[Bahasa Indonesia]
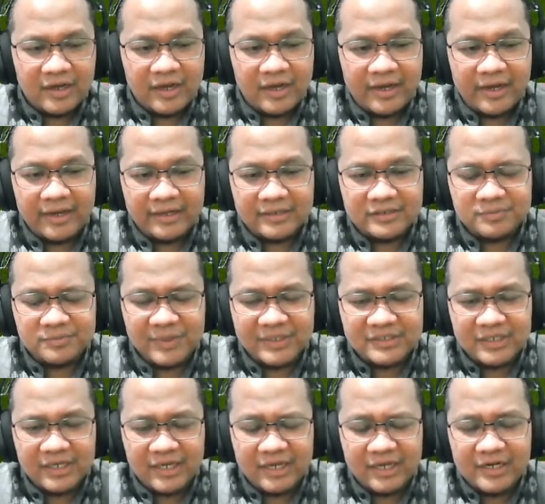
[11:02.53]
Hans
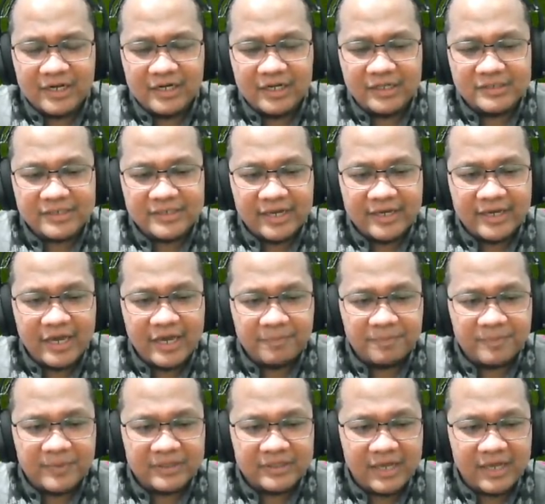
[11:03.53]
masih ada di sayap
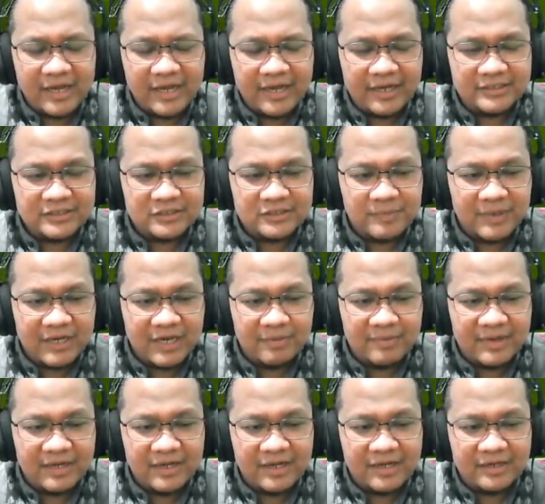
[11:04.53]
kita Hans
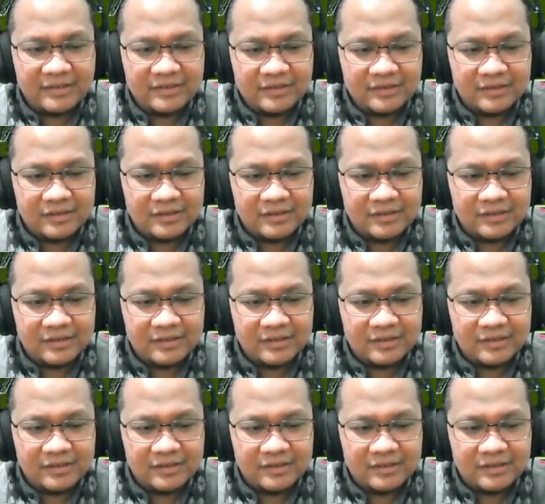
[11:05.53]
Pangemanan